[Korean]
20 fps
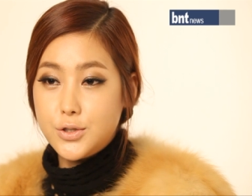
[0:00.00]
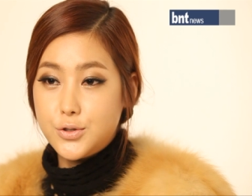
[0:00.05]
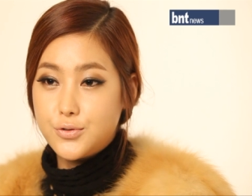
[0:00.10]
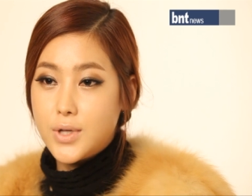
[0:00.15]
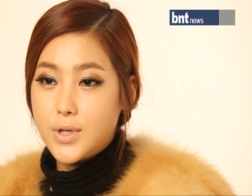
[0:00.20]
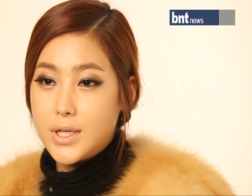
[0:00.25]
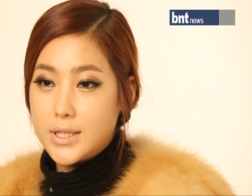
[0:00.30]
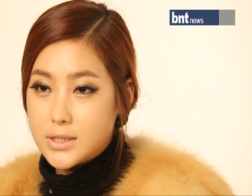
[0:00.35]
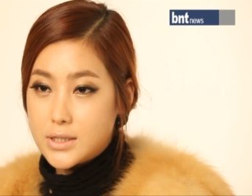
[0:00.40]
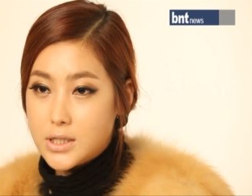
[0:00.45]

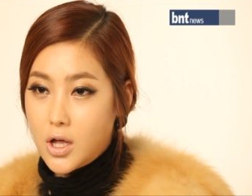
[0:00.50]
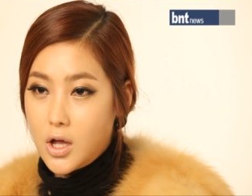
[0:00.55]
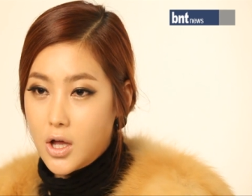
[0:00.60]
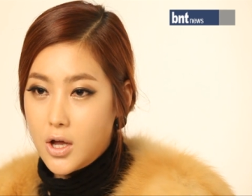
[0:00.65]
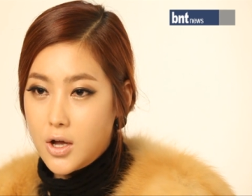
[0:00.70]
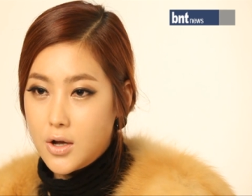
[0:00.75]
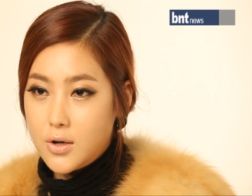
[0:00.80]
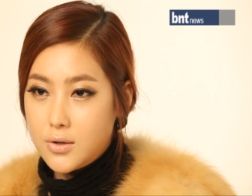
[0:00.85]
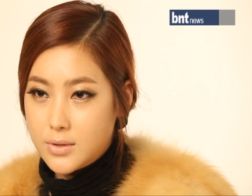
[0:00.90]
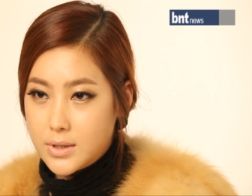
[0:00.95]
중에
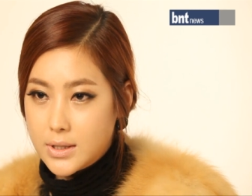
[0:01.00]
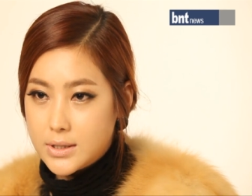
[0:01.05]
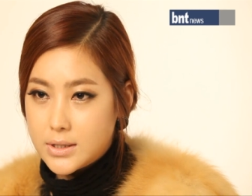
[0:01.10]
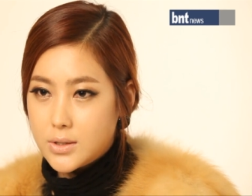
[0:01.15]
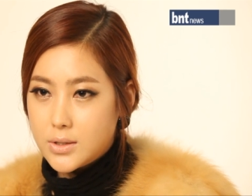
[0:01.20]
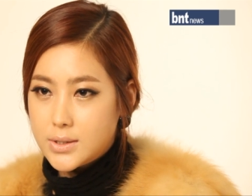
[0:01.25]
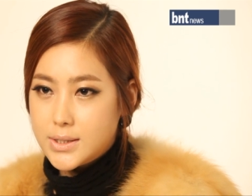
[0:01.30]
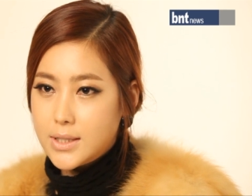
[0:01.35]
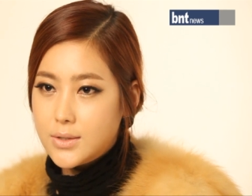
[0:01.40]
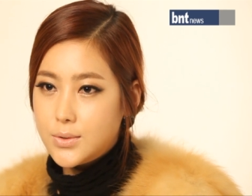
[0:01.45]
있어요.
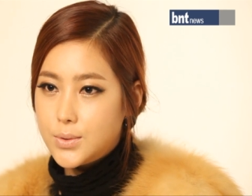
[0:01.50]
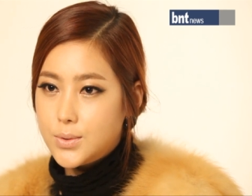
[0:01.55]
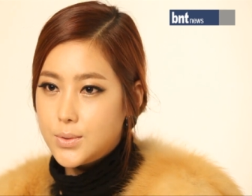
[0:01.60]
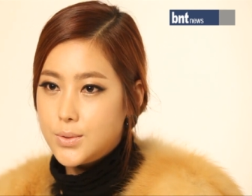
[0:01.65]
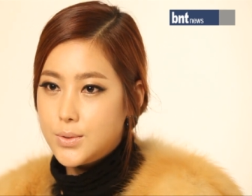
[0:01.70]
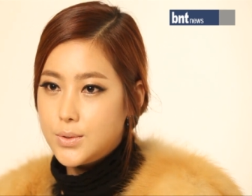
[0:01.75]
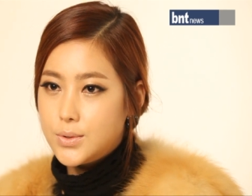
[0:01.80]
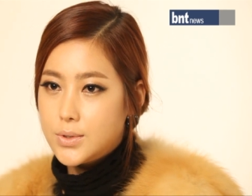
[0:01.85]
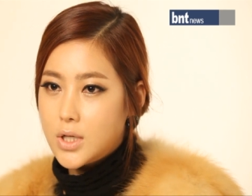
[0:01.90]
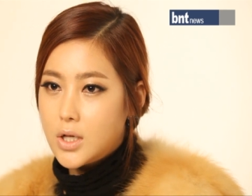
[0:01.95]
그래서
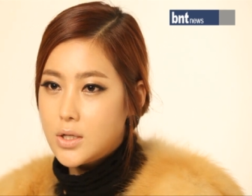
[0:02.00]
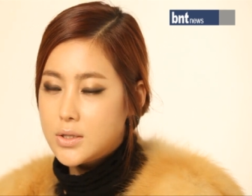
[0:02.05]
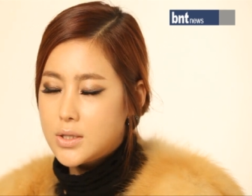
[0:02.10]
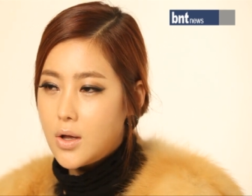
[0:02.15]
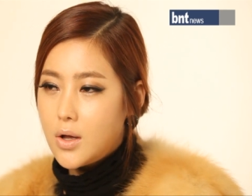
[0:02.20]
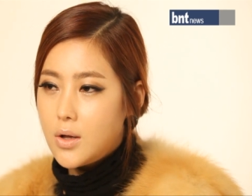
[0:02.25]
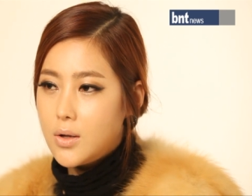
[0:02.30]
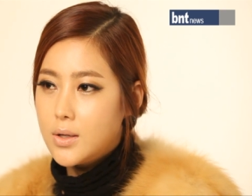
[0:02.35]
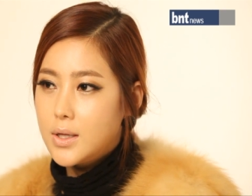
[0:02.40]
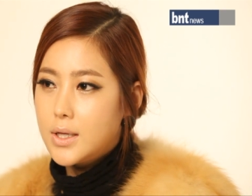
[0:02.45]
책도
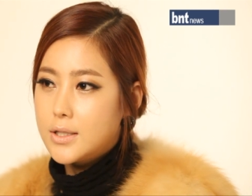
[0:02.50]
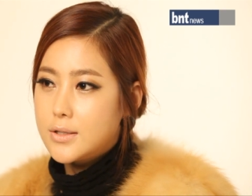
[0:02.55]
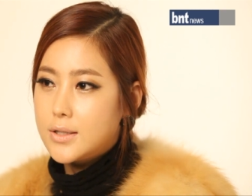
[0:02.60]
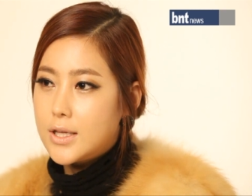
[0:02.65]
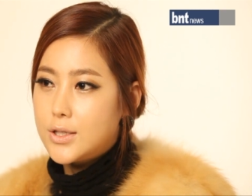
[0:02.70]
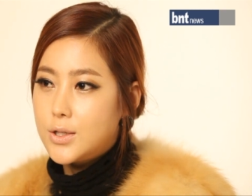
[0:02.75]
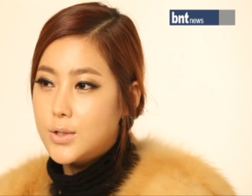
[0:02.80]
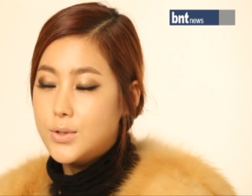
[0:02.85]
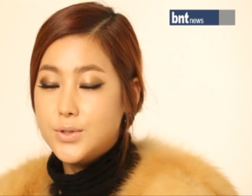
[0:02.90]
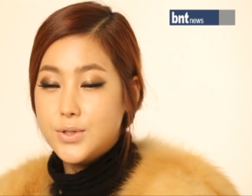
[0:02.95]
써서
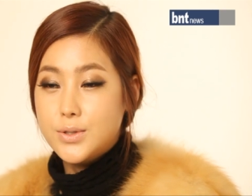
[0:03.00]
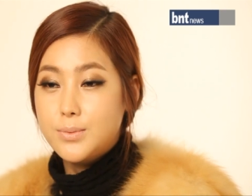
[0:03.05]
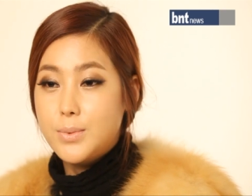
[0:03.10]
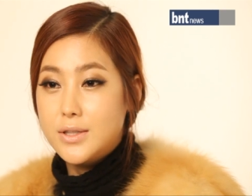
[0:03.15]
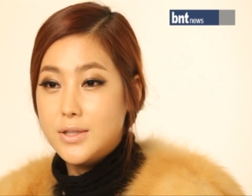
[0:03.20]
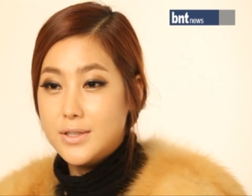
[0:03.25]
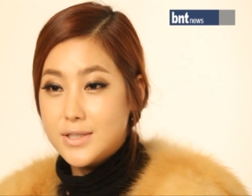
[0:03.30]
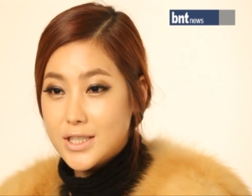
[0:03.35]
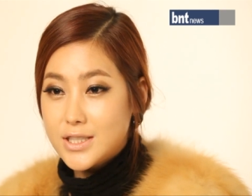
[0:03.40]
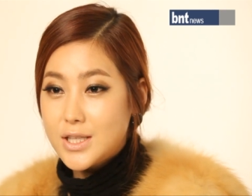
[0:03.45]

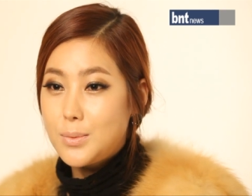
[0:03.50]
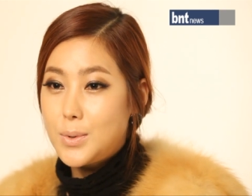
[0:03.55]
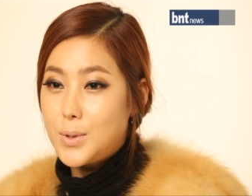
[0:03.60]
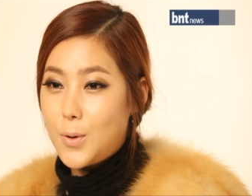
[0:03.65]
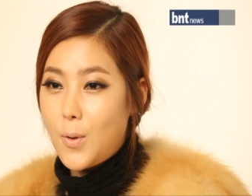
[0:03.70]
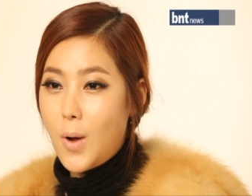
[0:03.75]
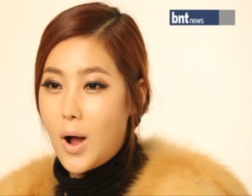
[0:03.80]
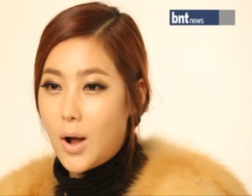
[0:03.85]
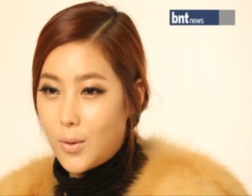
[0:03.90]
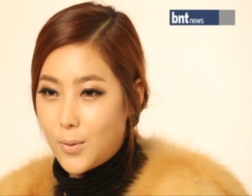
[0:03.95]
내년쯤에는 찾아뵐
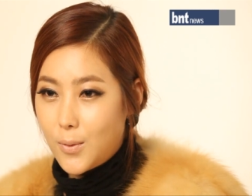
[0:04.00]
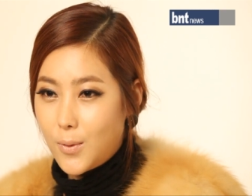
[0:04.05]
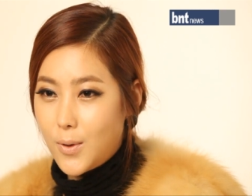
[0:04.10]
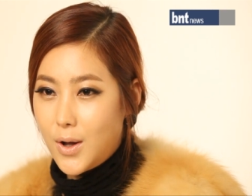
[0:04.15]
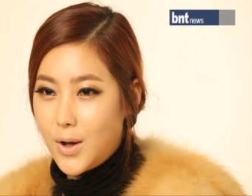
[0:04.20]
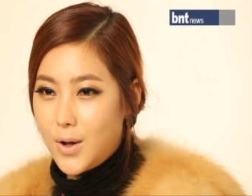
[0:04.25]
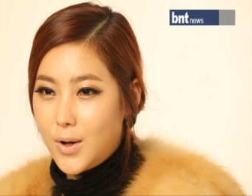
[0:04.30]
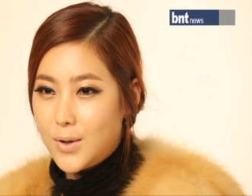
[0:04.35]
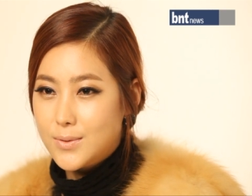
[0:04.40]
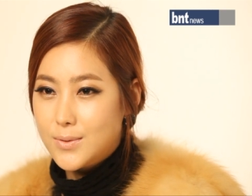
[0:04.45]
것 같고요.